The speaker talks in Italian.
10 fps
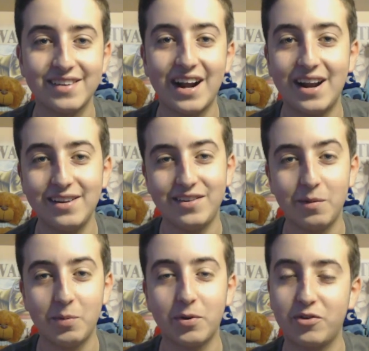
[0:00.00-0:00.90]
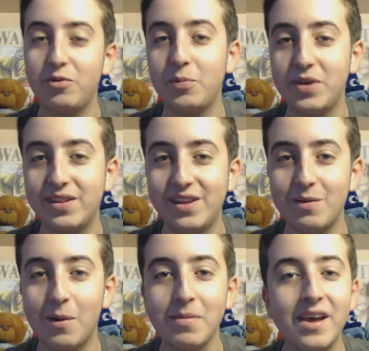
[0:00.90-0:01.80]
che sarà diciamo il prossimo
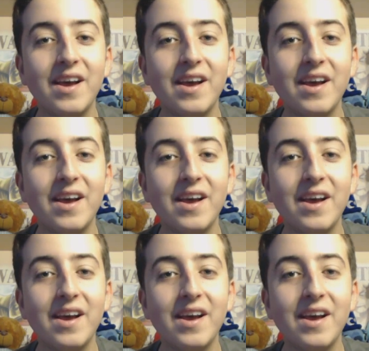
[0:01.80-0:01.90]
obiettivo